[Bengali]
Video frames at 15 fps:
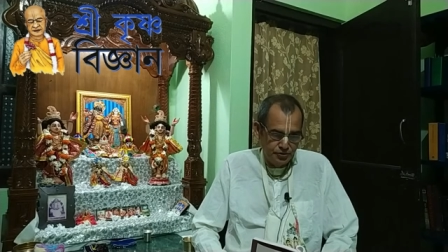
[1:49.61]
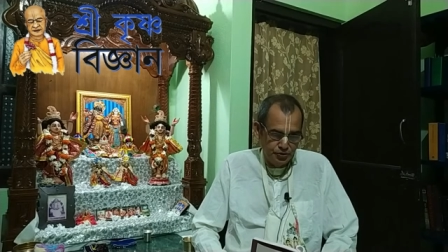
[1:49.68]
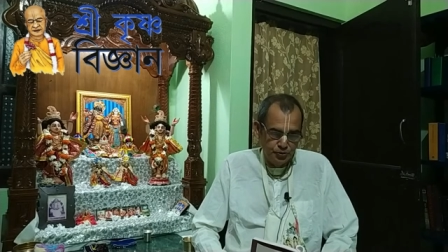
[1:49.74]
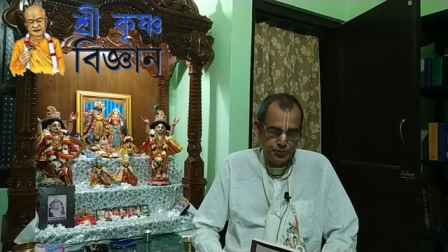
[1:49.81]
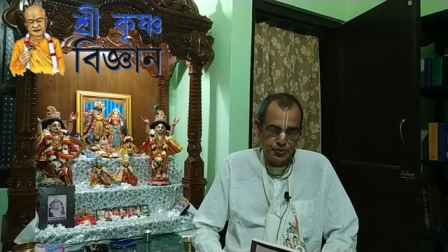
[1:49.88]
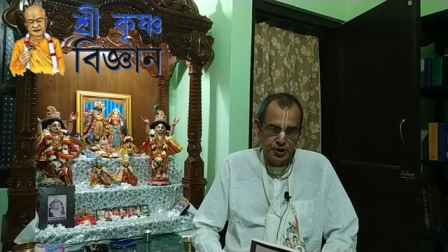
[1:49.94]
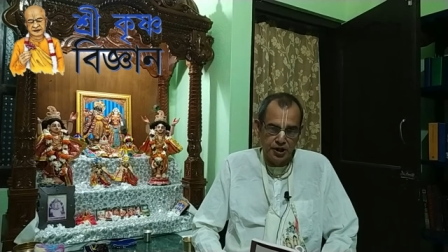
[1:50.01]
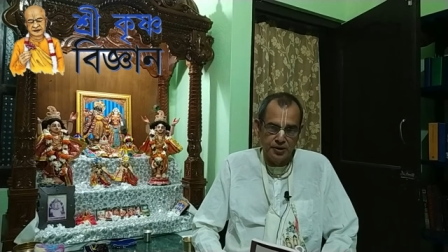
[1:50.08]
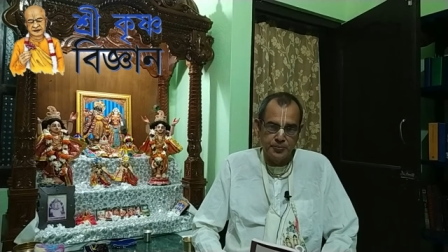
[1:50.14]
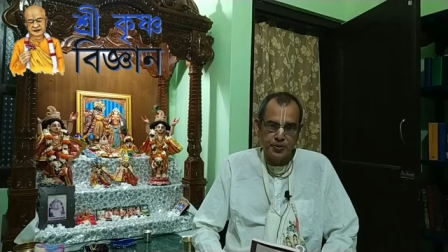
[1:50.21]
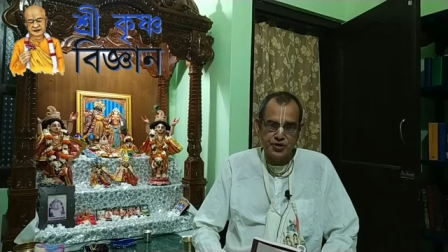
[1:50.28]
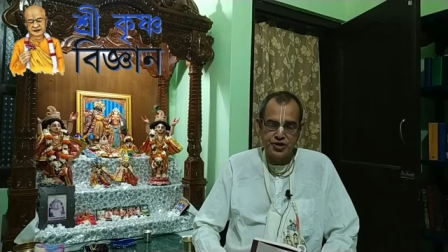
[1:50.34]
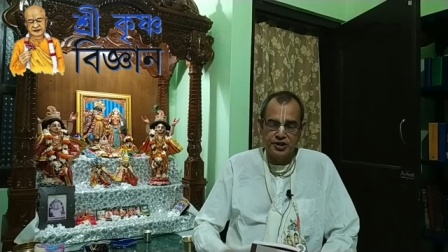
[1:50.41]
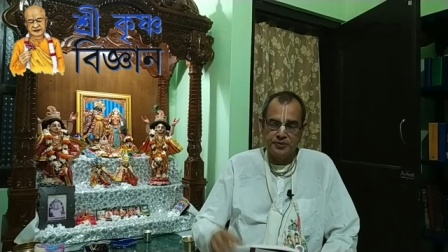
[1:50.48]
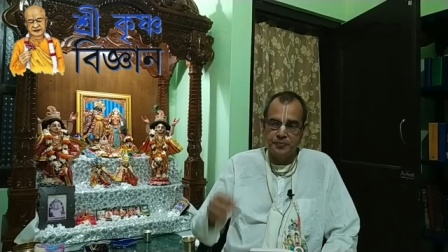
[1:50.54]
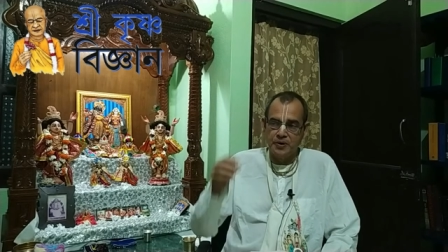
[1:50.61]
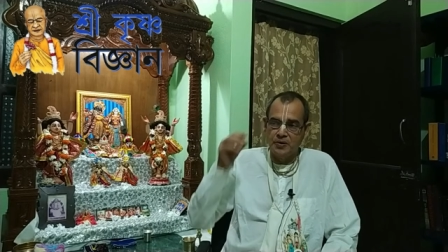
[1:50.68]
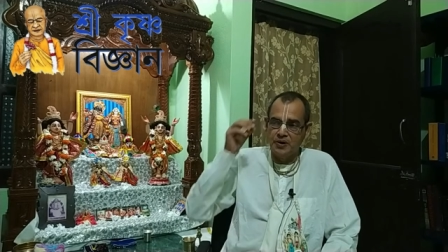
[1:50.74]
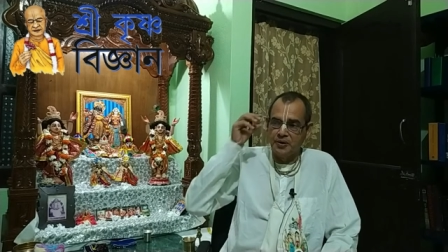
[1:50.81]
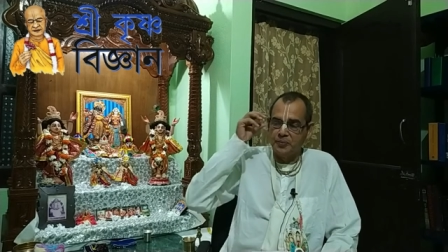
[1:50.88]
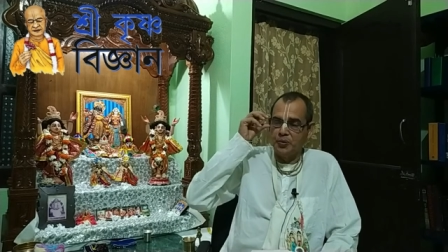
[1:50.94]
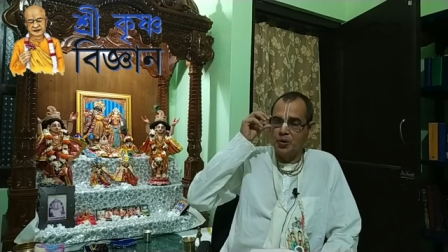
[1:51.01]
দুপুরের প্রসাদ
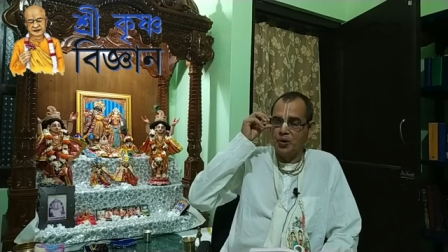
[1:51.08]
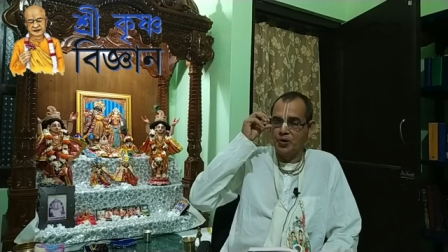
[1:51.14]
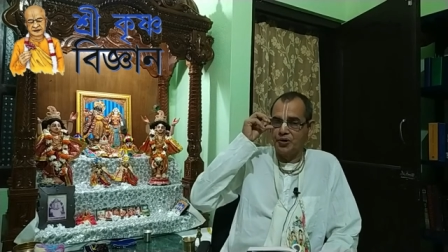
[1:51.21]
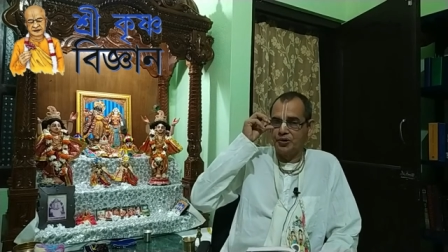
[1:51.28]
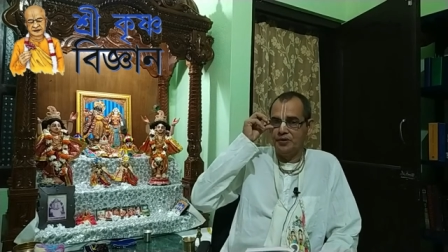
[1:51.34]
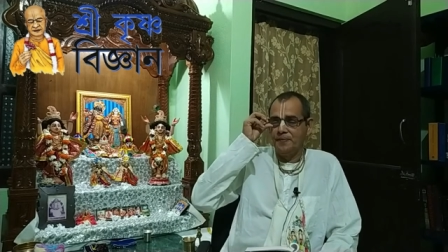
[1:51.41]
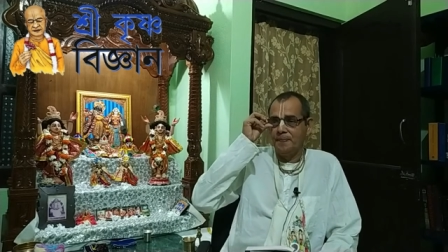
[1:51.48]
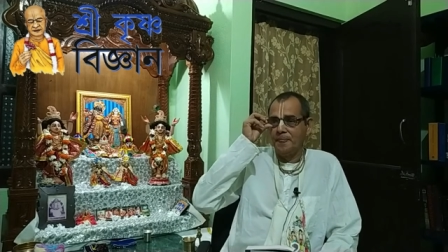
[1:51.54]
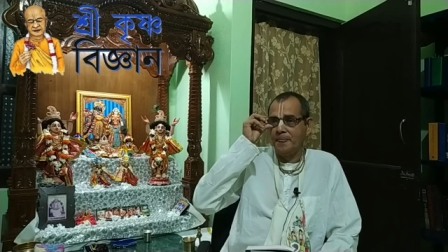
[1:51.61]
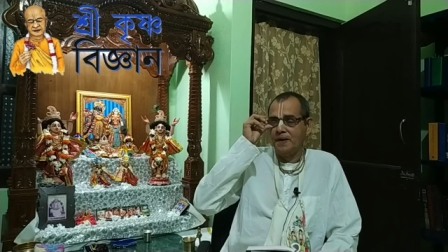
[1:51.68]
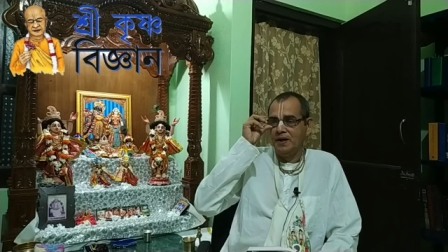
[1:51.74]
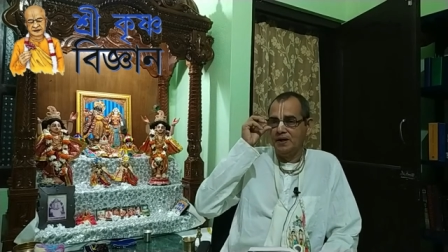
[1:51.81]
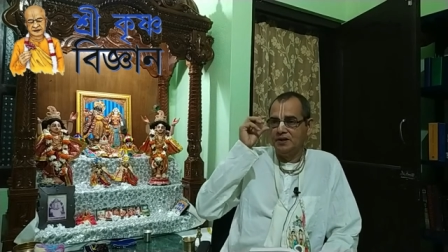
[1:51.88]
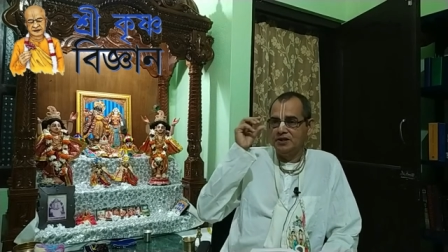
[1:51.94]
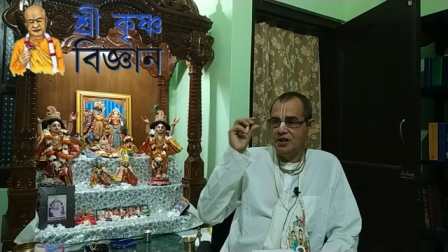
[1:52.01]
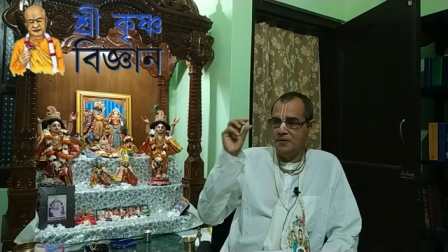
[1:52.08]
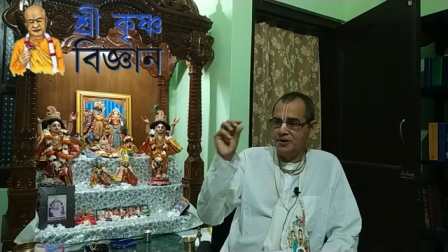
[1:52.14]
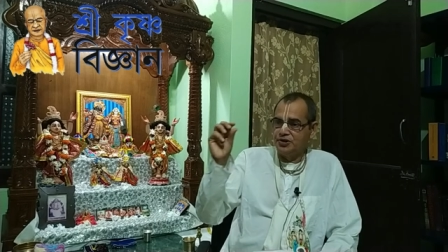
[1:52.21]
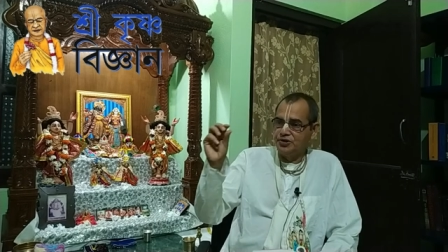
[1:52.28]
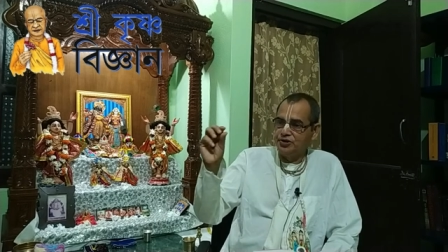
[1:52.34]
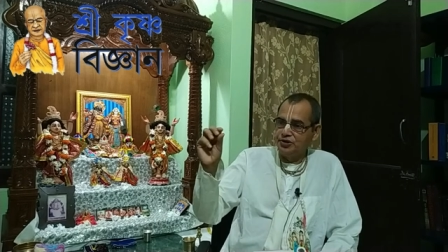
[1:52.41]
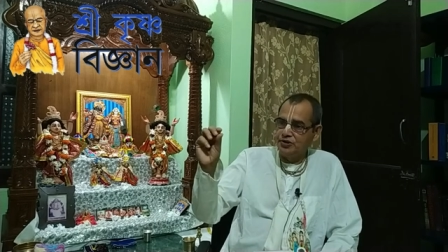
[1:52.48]
পাওয়ার পর যে
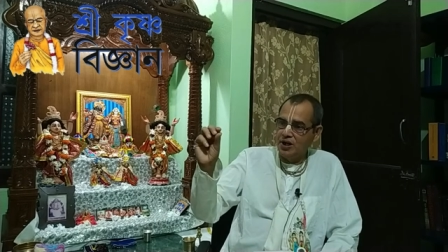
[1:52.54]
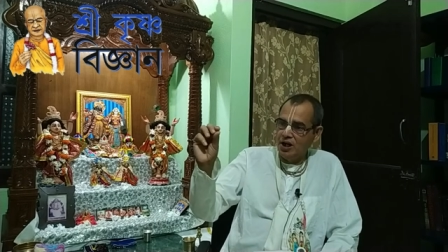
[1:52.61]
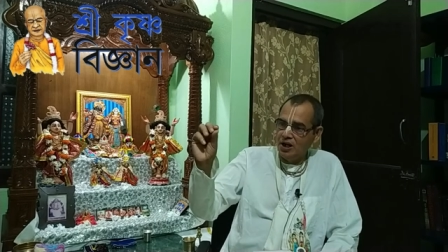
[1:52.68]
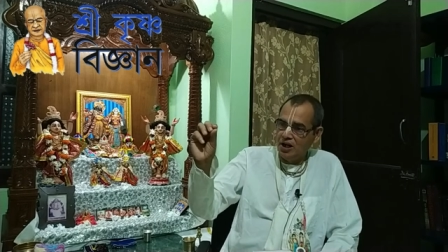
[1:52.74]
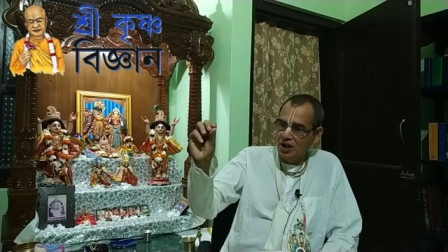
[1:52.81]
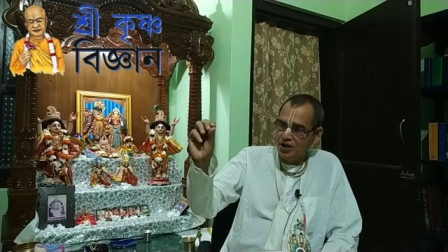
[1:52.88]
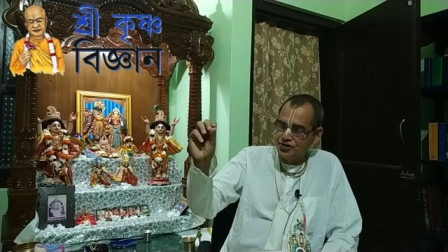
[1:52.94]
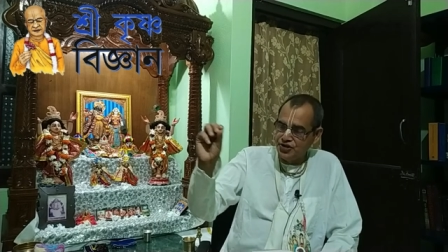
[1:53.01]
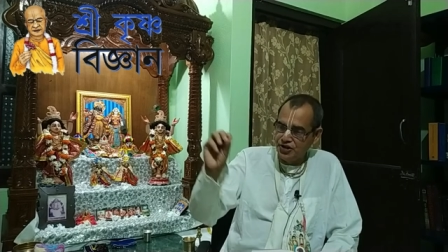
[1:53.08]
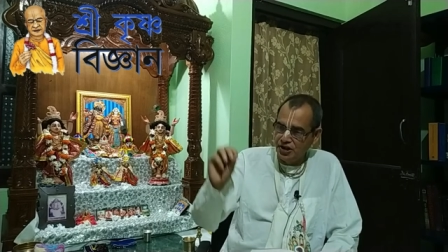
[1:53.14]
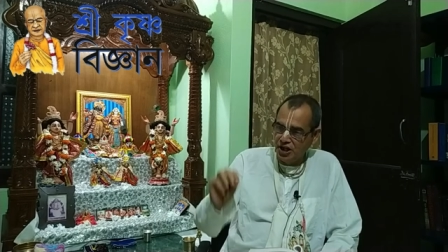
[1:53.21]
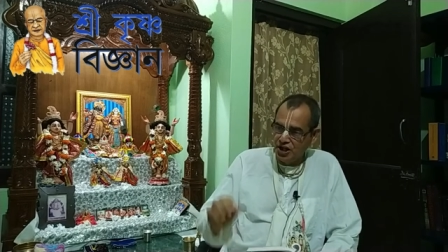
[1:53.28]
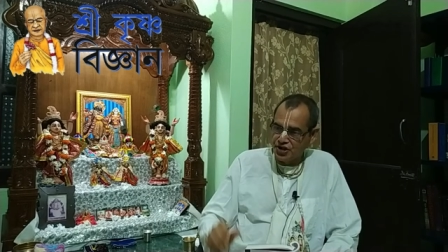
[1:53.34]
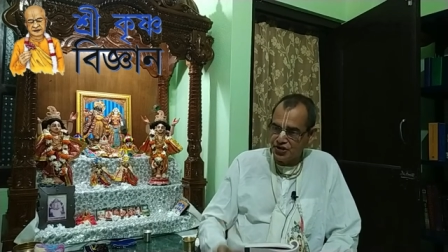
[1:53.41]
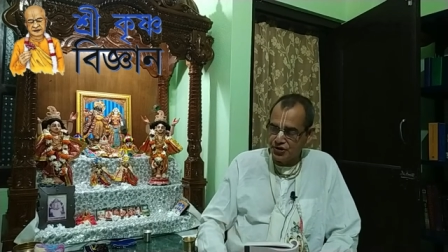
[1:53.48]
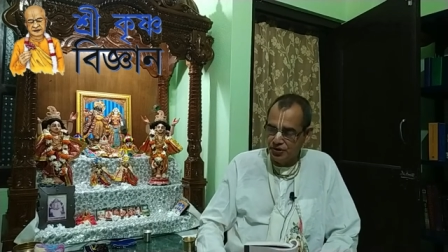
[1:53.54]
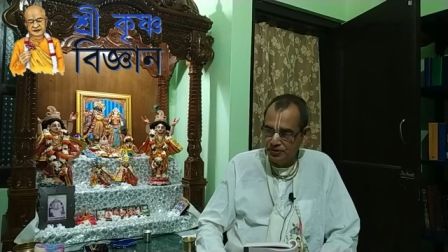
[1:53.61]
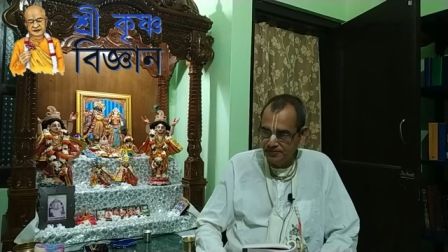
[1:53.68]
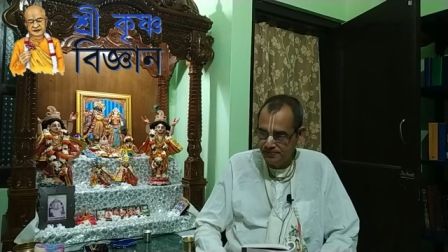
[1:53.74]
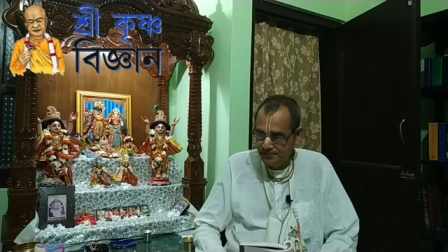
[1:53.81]
আমার জন্য একটু এলাচ নিয়ে আসো